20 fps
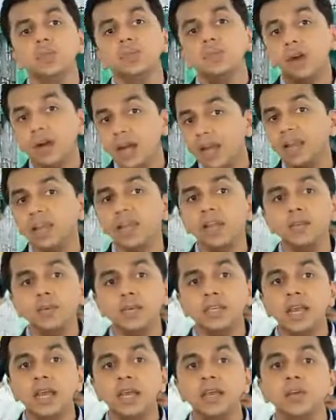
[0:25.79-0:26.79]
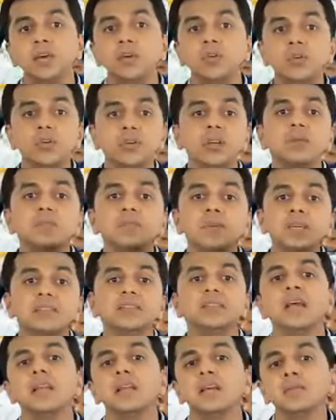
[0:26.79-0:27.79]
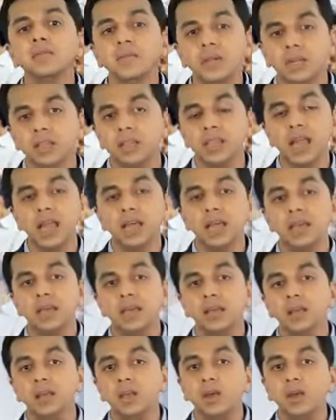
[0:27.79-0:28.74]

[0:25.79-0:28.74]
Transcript: बढ़ाने के बजाय उल्टा 20 साल कम कर दिया है